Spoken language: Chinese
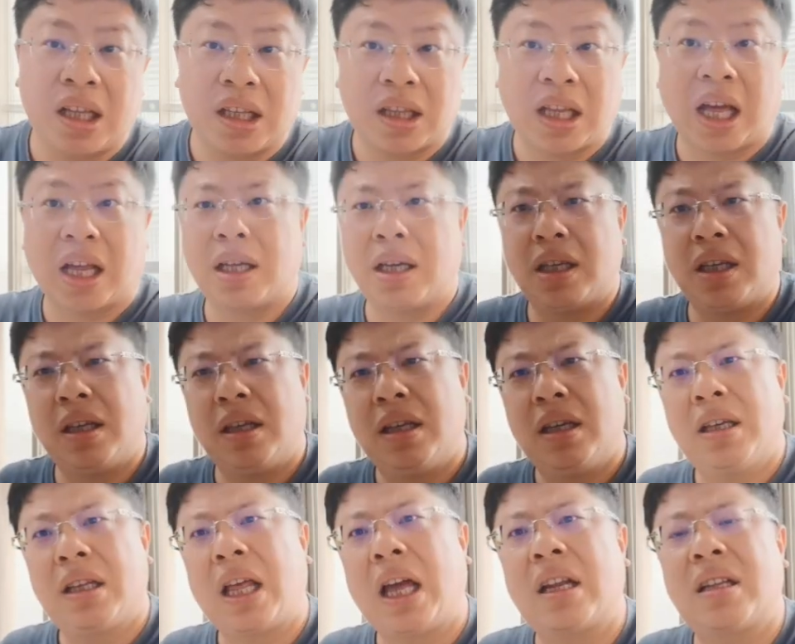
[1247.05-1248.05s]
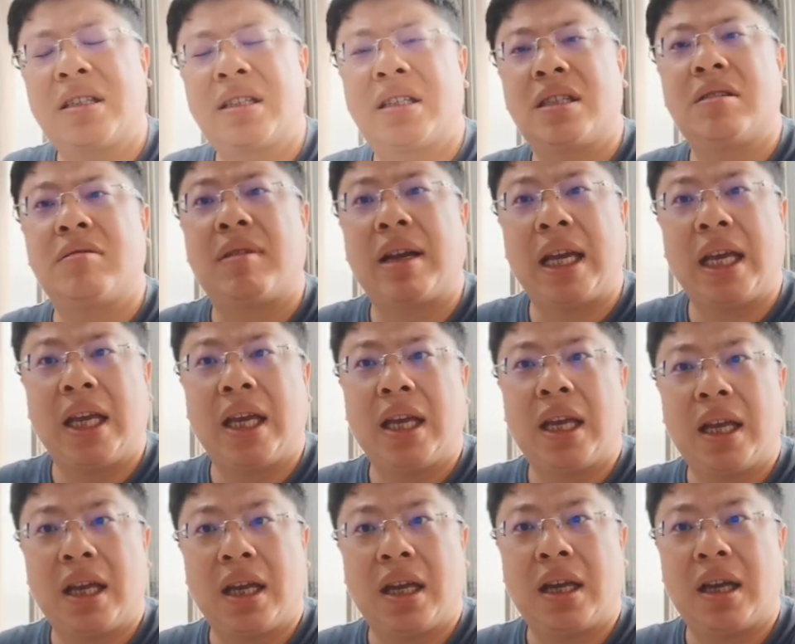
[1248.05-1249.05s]
他的他的思维
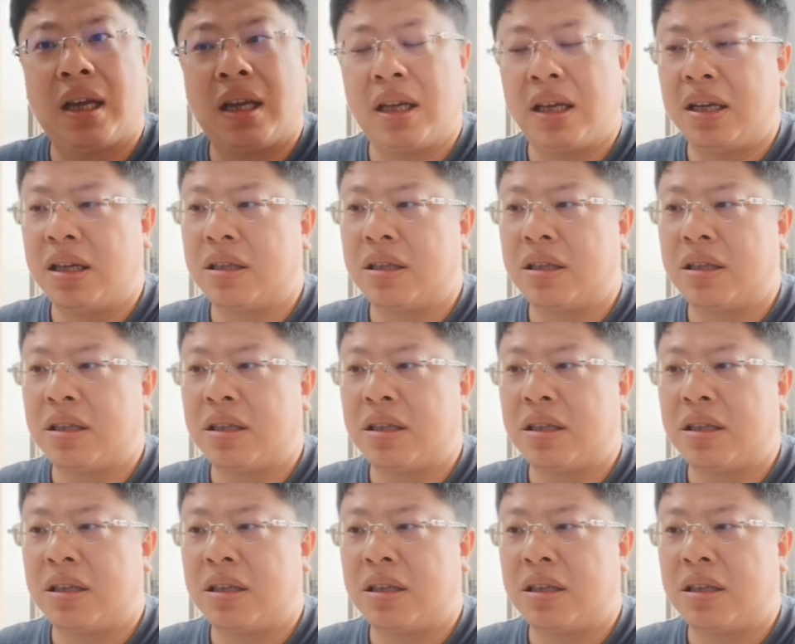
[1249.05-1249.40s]
啊，